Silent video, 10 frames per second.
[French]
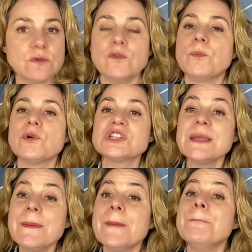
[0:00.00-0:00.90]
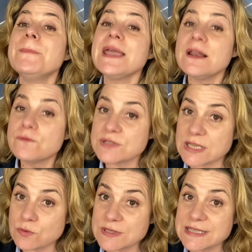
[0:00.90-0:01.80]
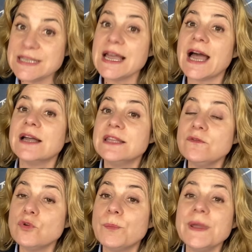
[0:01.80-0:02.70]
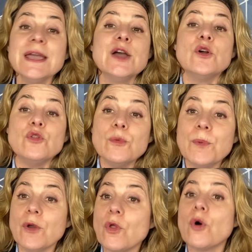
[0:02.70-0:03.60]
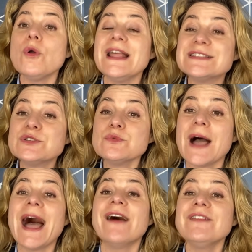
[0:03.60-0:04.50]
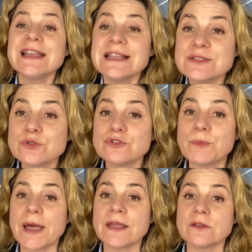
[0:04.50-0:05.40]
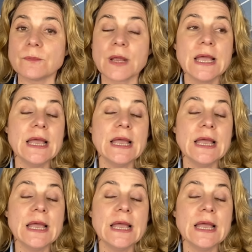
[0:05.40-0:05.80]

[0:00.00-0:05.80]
de vos projets, mais elle vous aide aussi à développer de bonnes relations avec les autres, par exemple.